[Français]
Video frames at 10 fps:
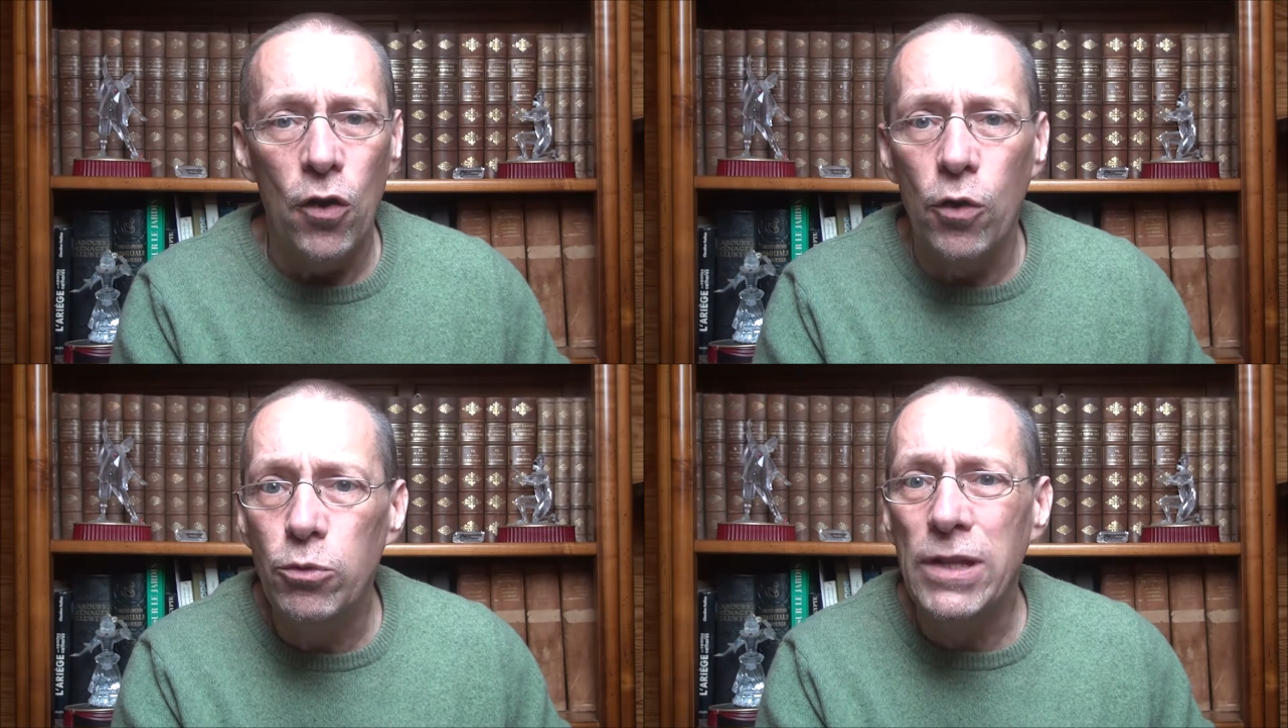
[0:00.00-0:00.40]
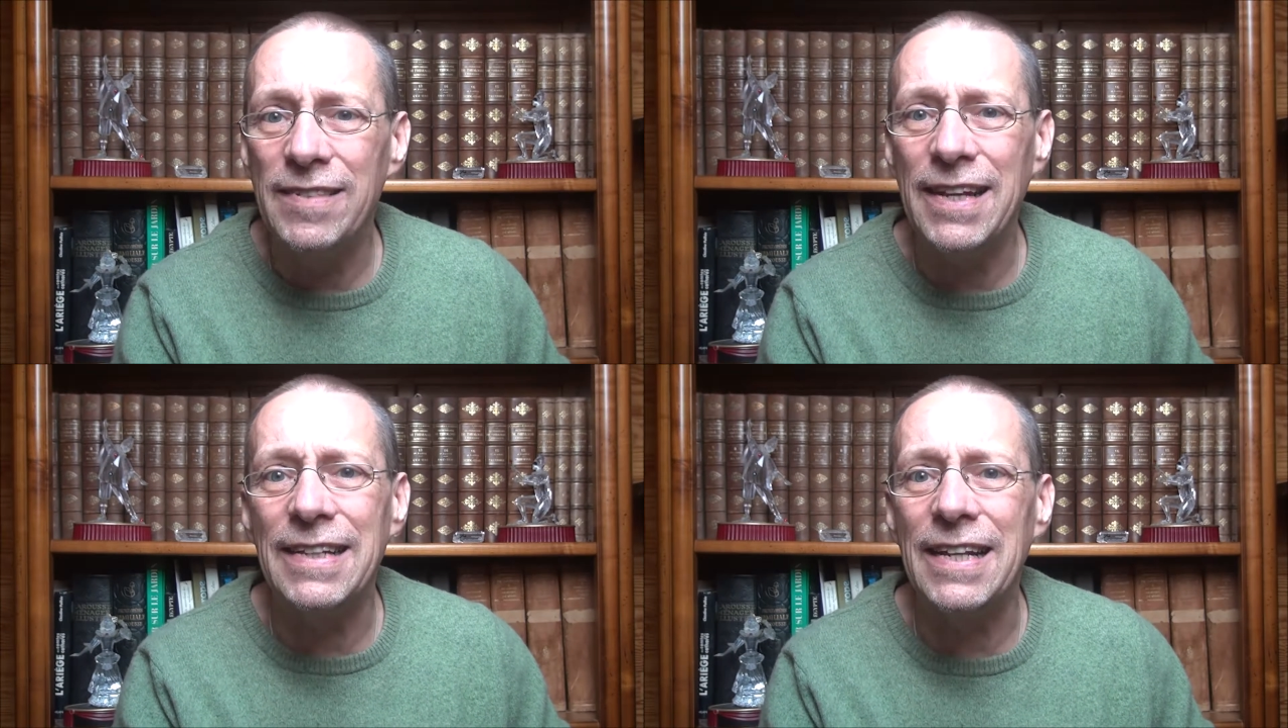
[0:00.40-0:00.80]
Au bout d'un
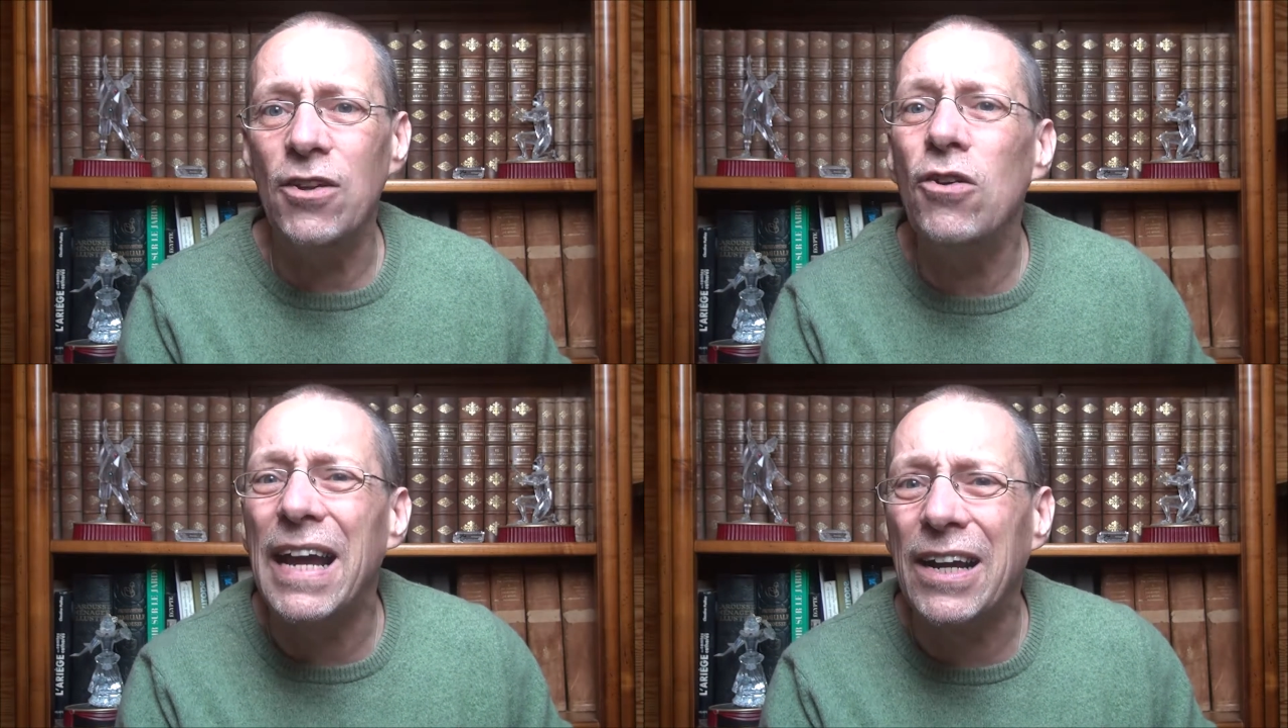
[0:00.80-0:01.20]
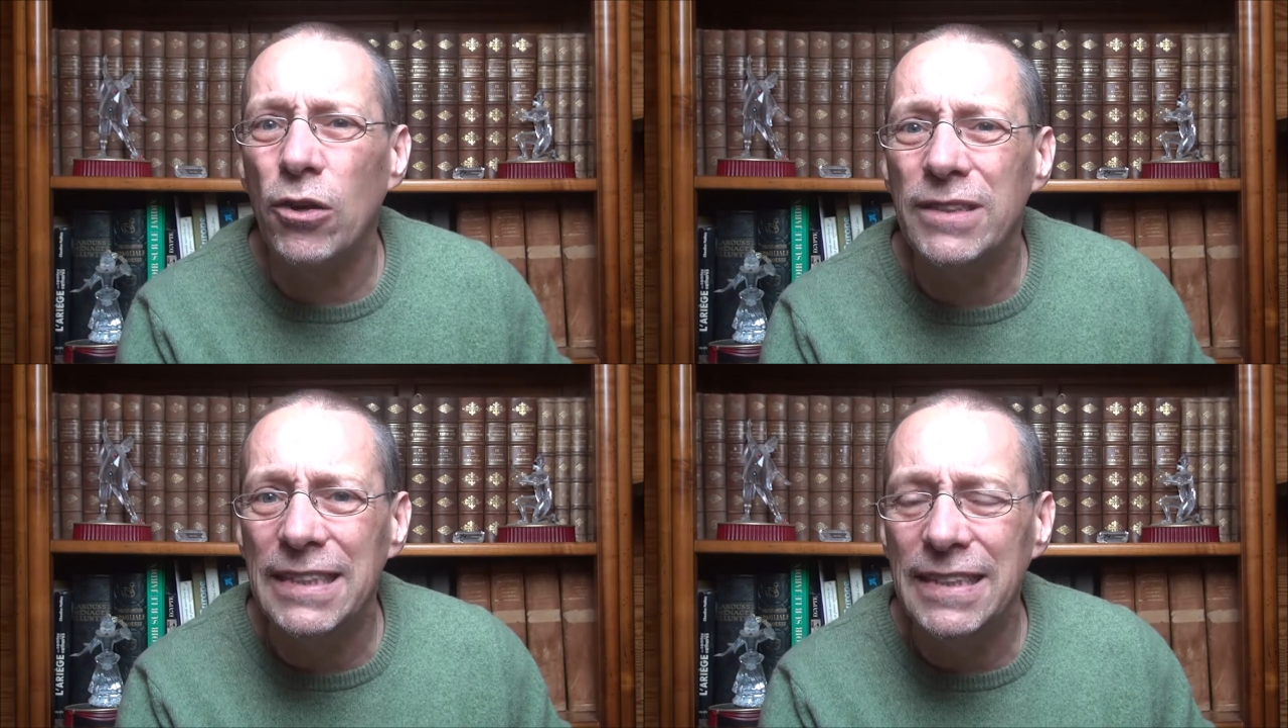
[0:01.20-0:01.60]
certain temps, la
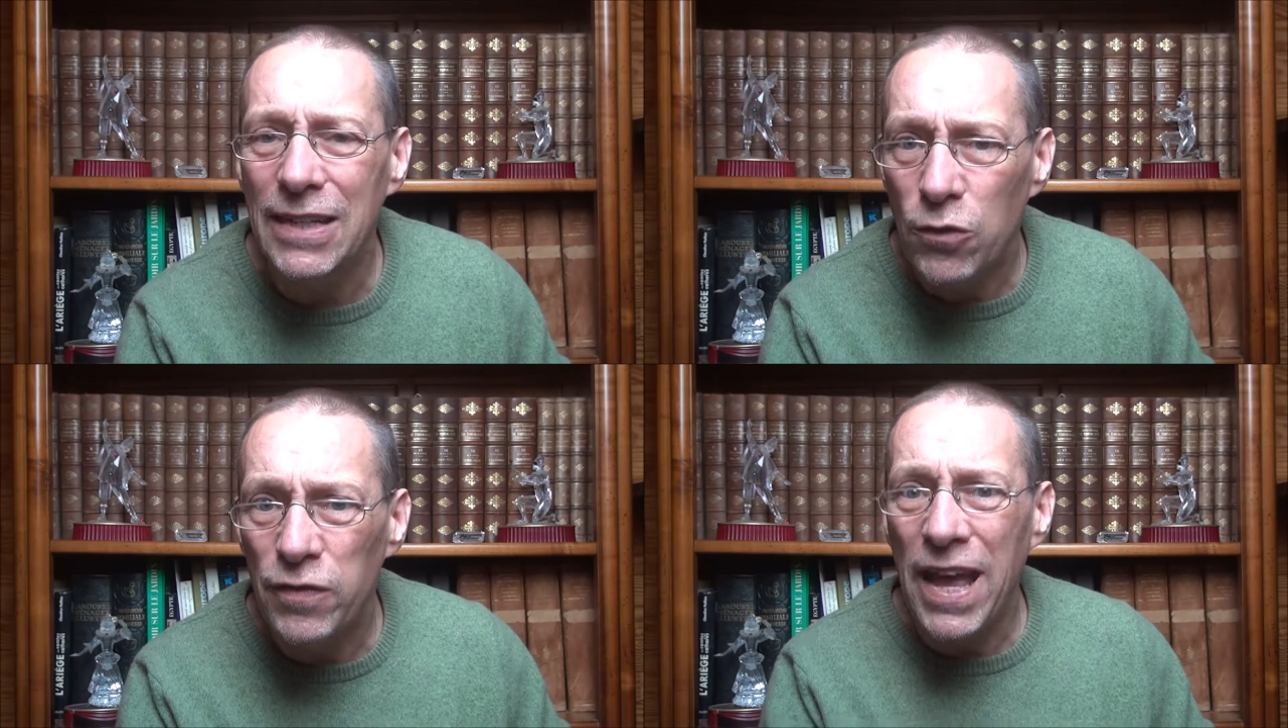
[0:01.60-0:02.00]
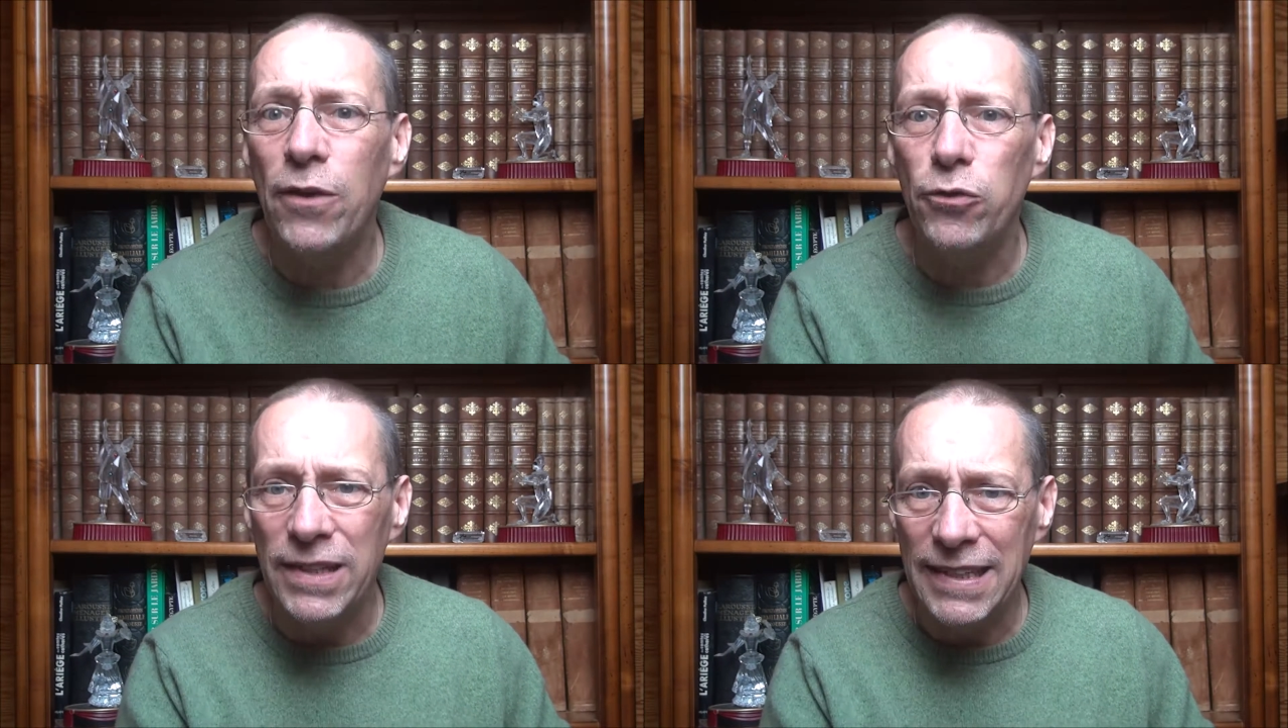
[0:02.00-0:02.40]
quantité devient
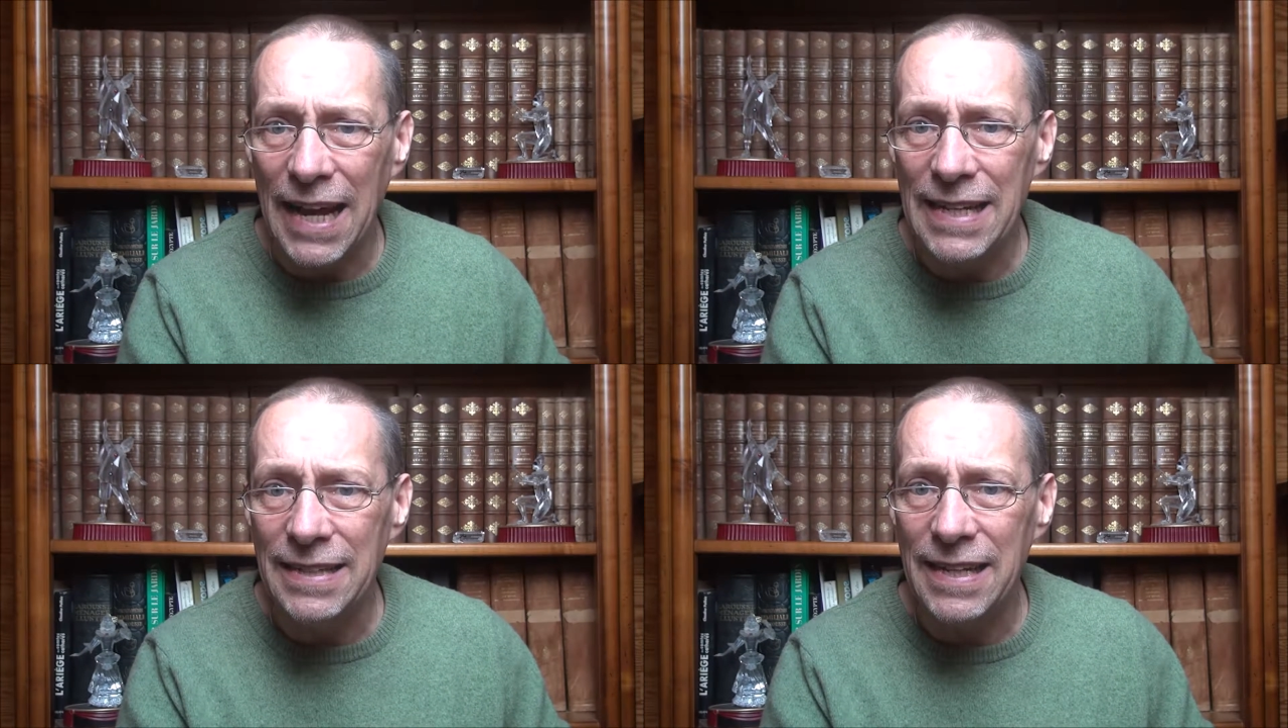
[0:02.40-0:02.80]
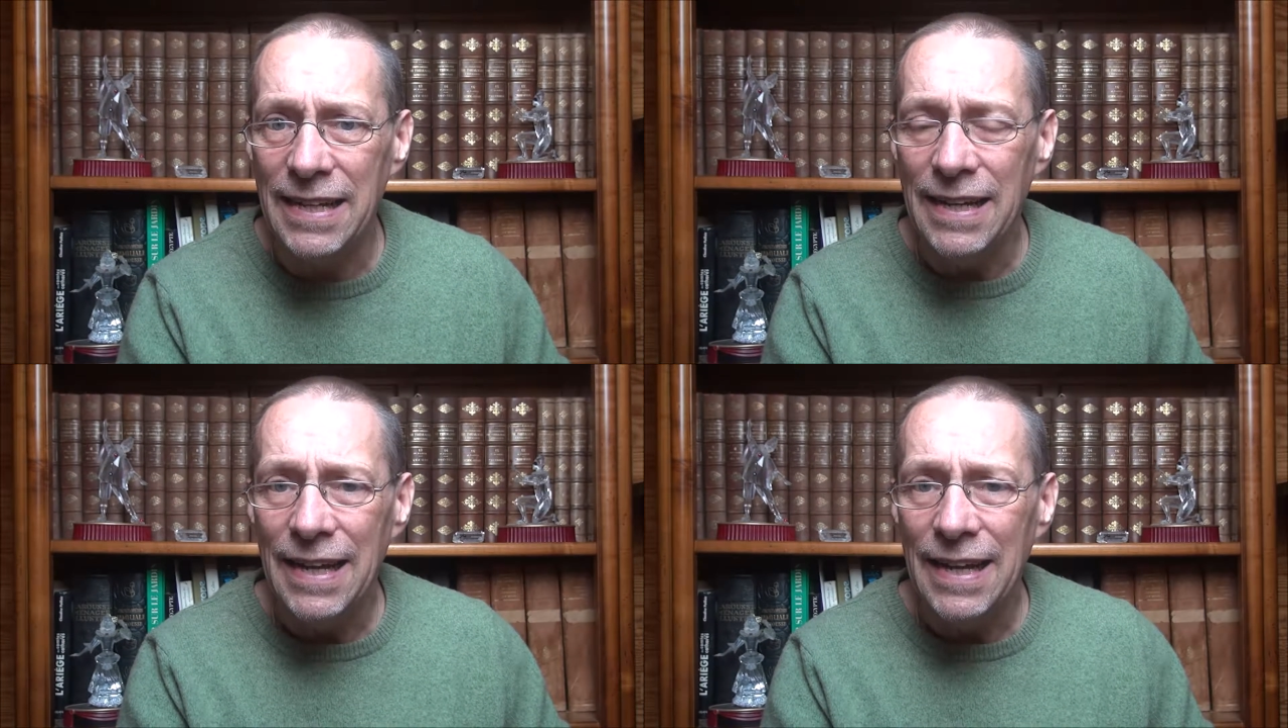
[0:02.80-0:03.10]
une qualité.